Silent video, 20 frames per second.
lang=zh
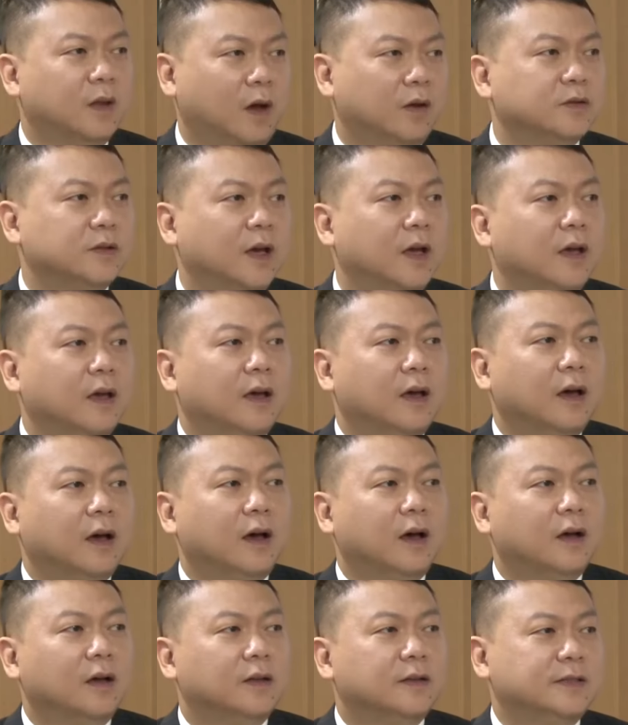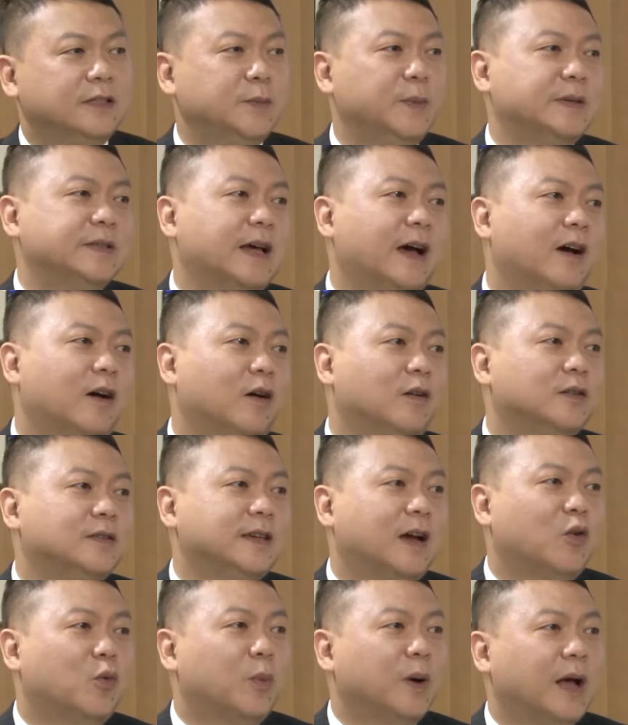了解。基本上哦，
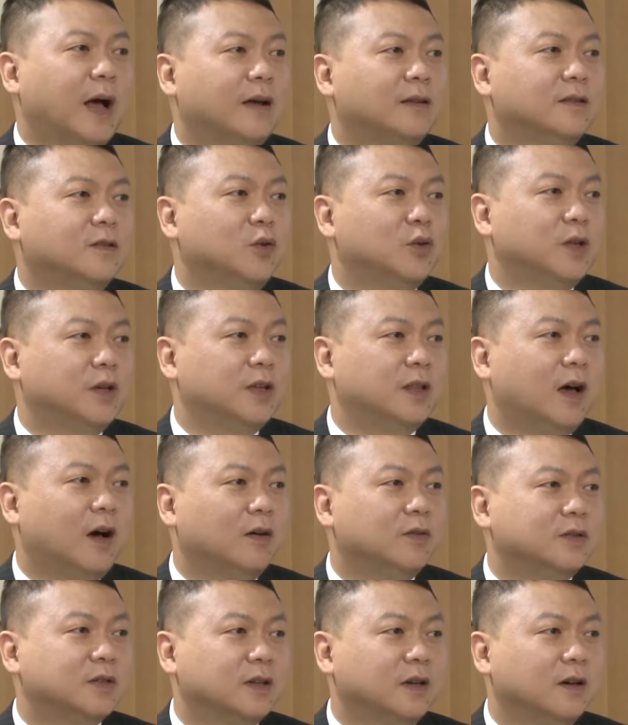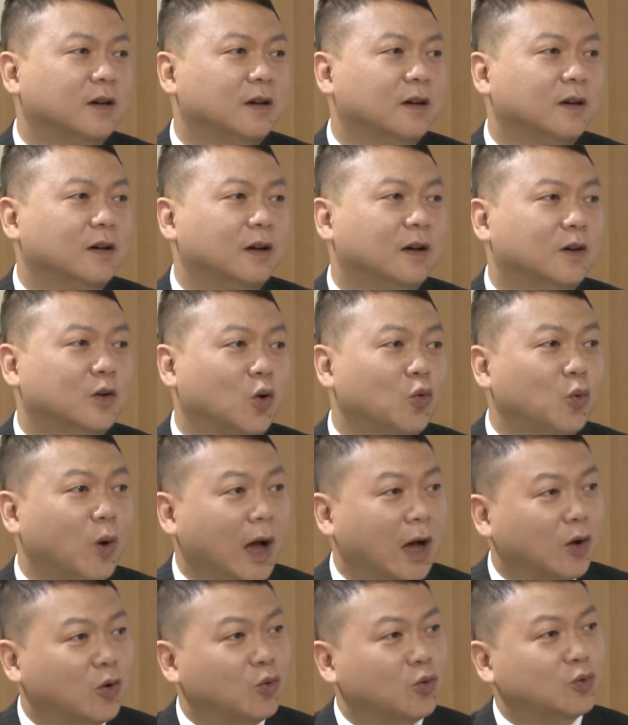像我们刚刚有提到这个公股
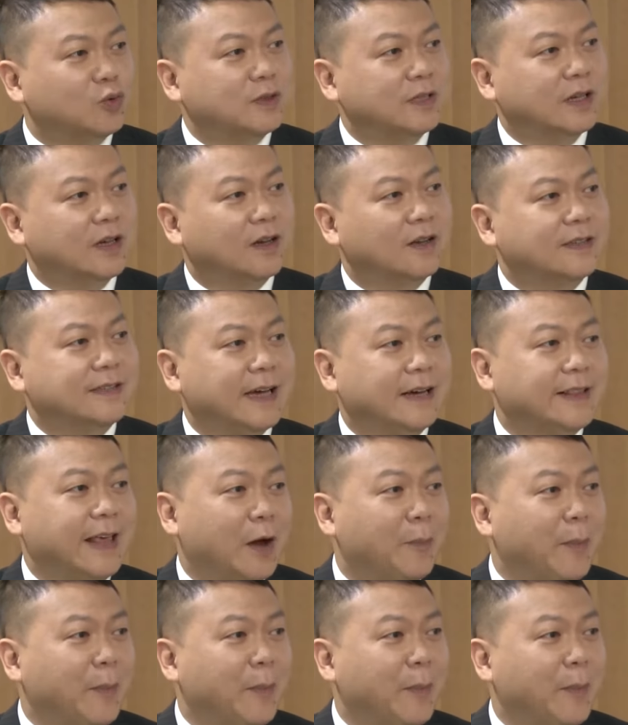行库这个降